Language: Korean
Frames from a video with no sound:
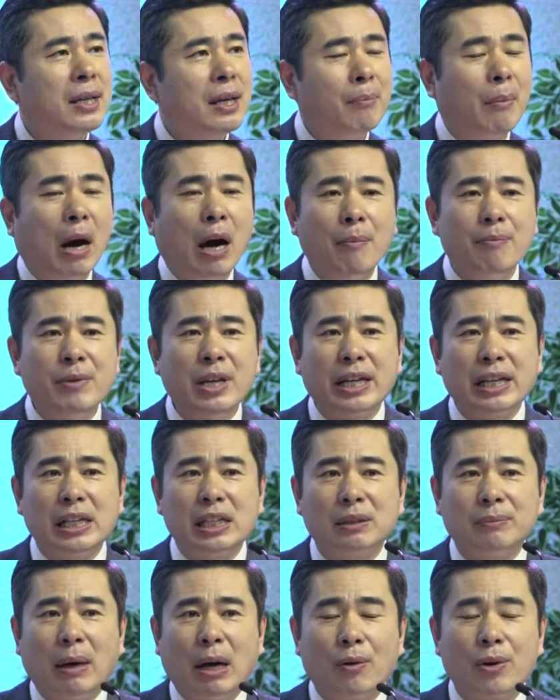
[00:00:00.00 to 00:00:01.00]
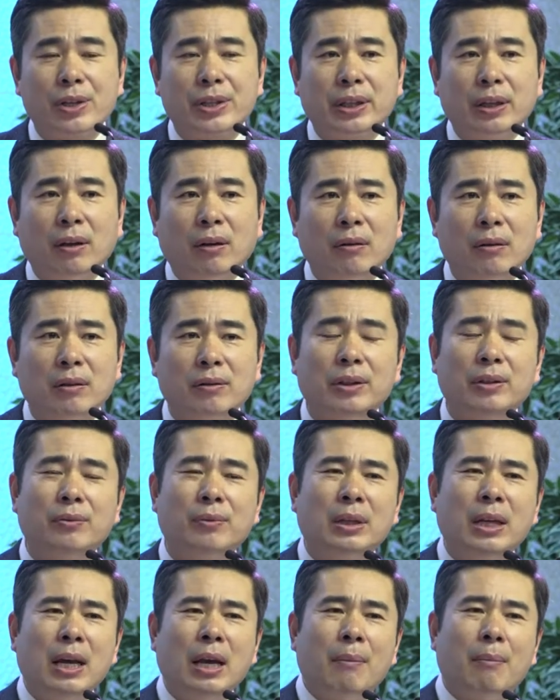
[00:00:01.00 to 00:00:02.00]
마음 얘기를 지금 하고 있어요.
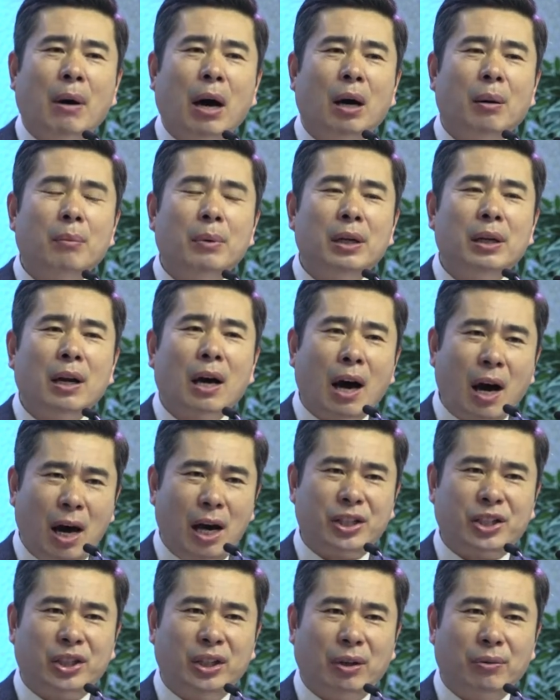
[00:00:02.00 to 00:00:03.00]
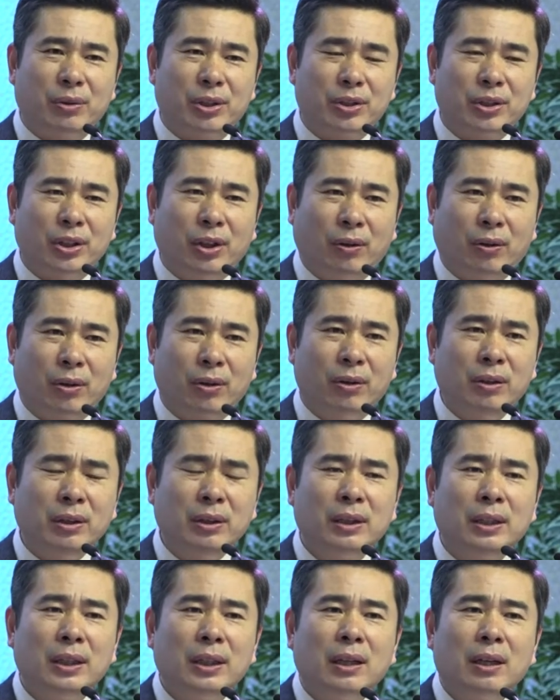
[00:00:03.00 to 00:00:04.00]
우리는 마음을 하시라고 그러죠.
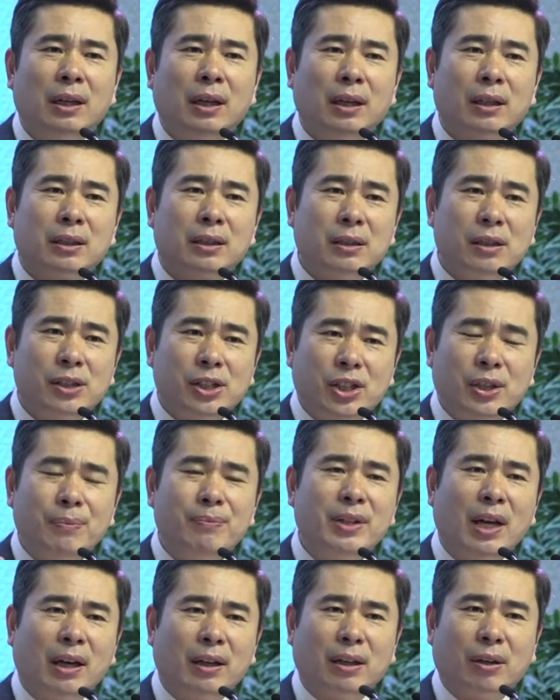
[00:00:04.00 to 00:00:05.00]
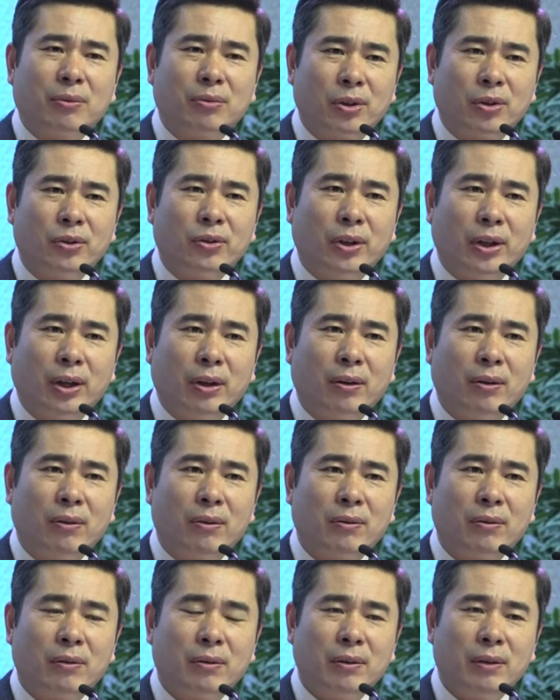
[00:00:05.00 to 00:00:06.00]
영어로. 그걸 심장이라고 그러는
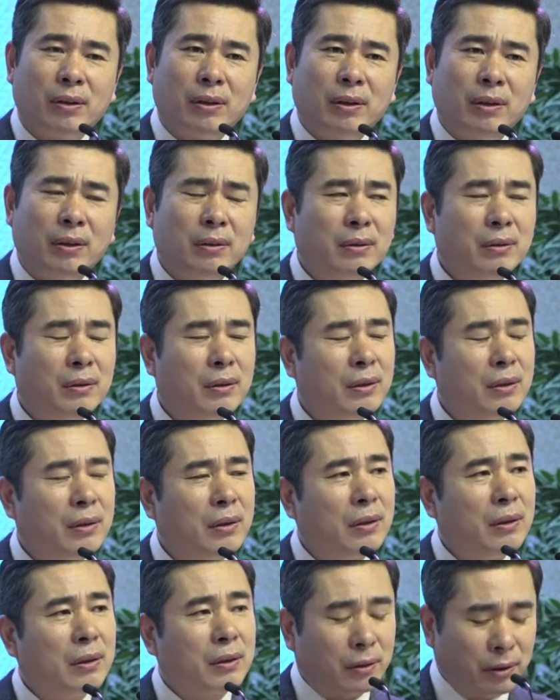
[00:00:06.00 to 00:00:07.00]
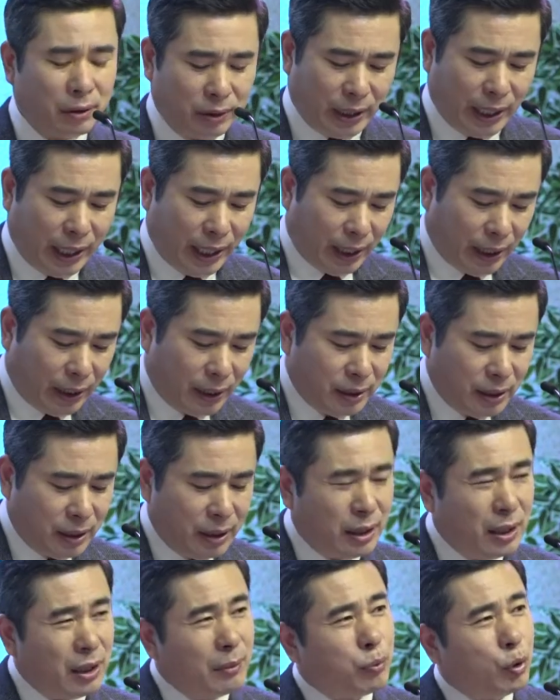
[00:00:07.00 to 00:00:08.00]
거예요. 에? 그런데
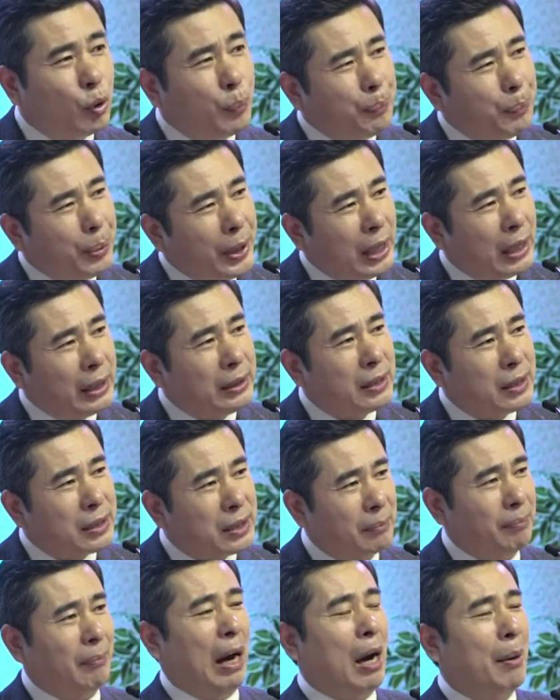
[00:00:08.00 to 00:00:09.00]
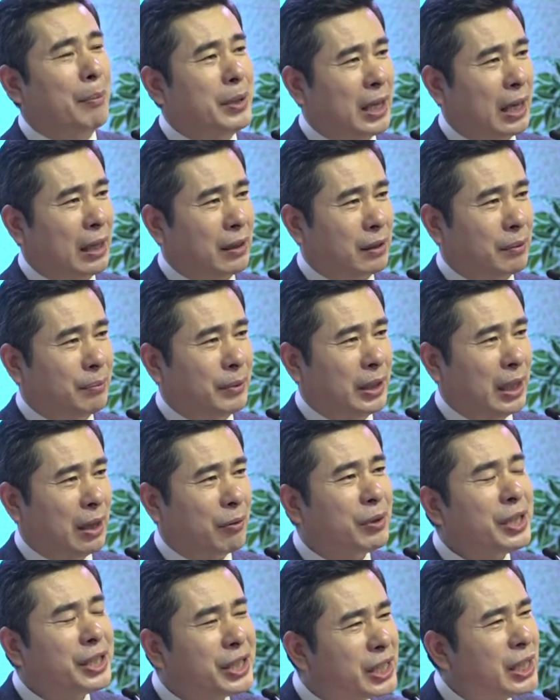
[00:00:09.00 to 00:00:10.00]
부패한 것은 마음이라는 겁니다.
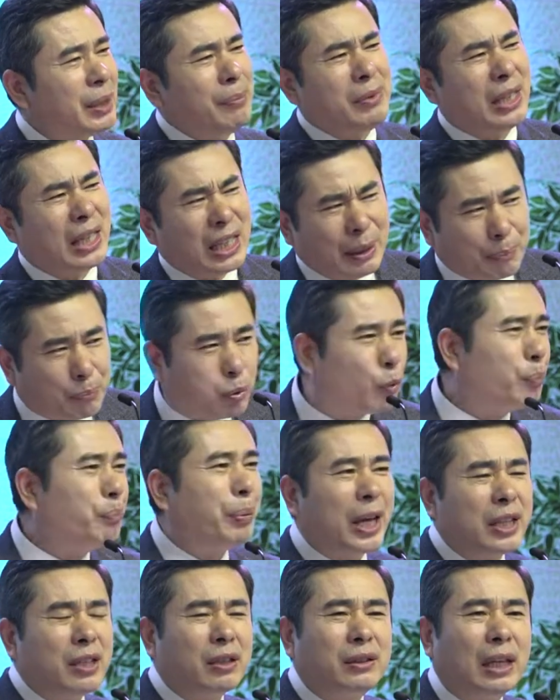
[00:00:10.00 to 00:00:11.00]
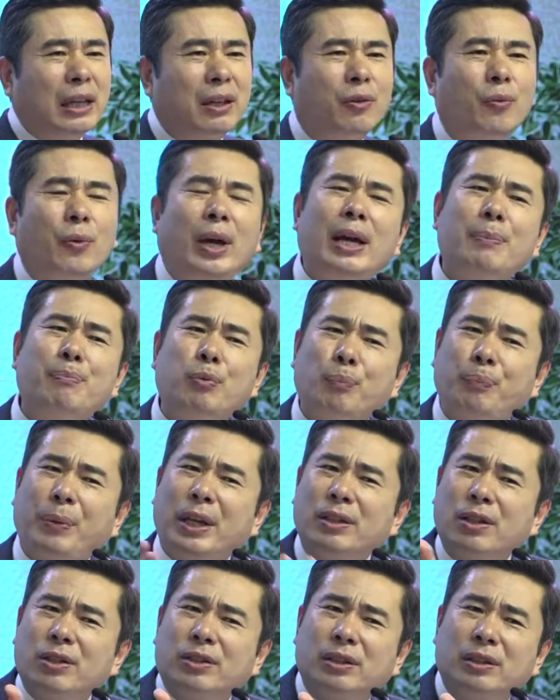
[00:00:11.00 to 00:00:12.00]
우리 심장이 부패해졌다는 거. 왜
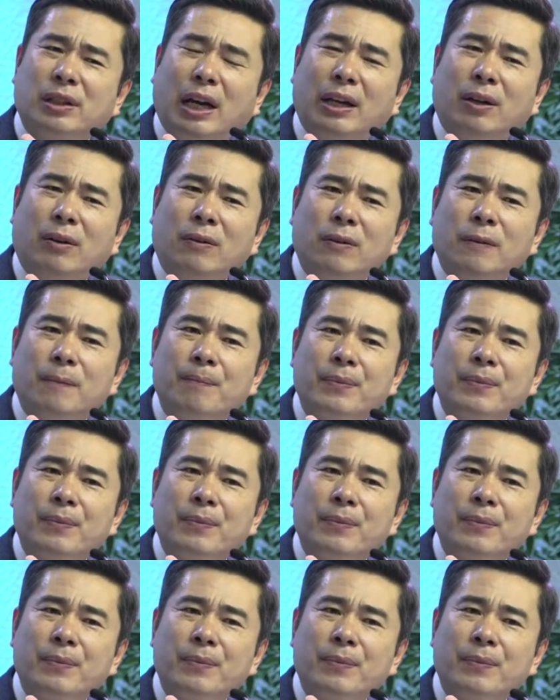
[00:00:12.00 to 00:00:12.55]
부패해졌을까요?